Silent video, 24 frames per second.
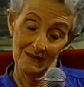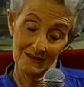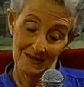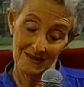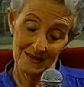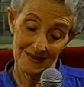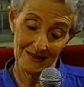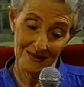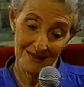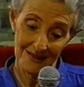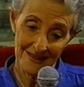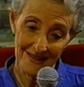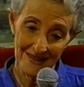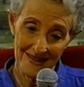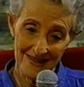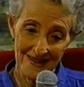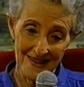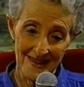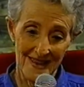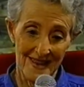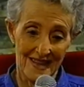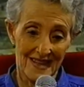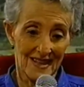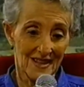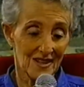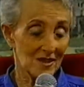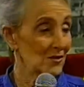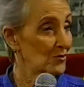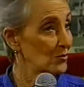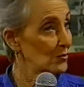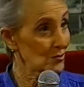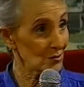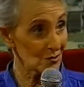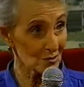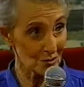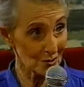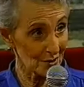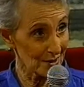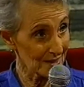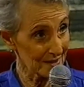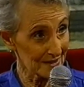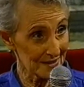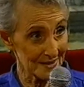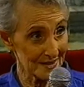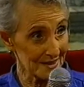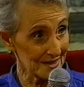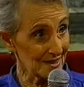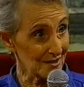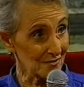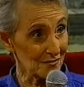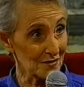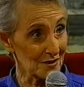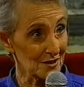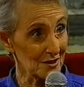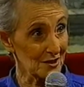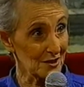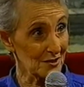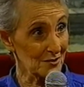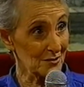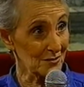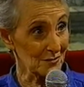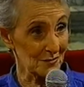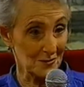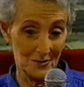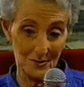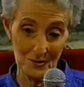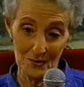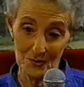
sí, y yo no soy así, Alfredito, yo